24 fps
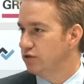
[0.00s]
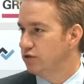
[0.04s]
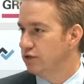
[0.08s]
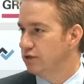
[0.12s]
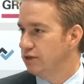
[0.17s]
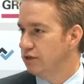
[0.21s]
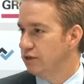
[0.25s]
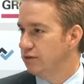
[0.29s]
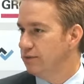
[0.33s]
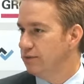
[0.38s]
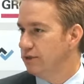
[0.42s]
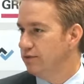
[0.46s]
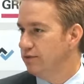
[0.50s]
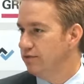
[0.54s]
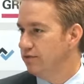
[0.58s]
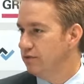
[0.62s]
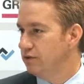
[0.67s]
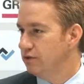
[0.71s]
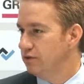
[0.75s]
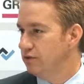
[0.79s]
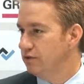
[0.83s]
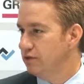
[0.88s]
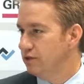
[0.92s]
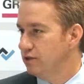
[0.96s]
und darum haben
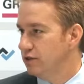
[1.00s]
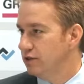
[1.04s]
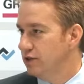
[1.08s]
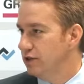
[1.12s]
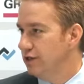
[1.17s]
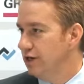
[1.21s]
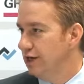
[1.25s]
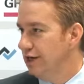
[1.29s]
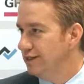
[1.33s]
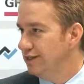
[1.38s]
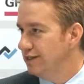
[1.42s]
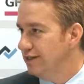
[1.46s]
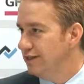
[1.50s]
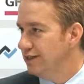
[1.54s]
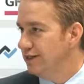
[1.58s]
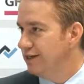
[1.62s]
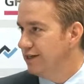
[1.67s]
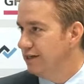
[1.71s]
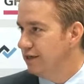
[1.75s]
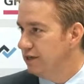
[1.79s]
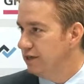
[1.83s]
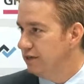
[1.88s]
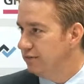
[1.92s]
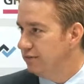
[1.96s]
wir unsere
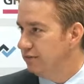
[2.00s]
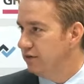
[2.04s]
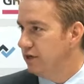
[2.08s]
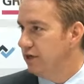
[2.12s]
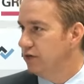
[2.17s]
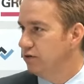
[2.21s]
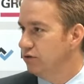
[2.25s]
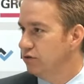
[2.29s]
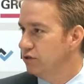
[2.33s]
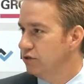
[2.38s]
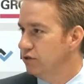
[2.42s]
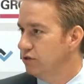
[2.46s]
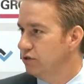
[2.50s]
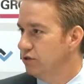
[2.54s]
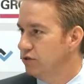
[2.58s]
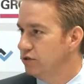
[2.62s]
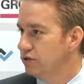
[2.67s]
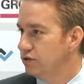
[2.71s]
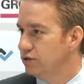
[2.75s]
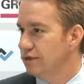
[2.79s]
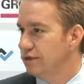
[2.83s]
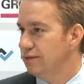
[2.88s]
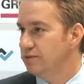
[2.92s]
langjährige Erfahrung genutzt,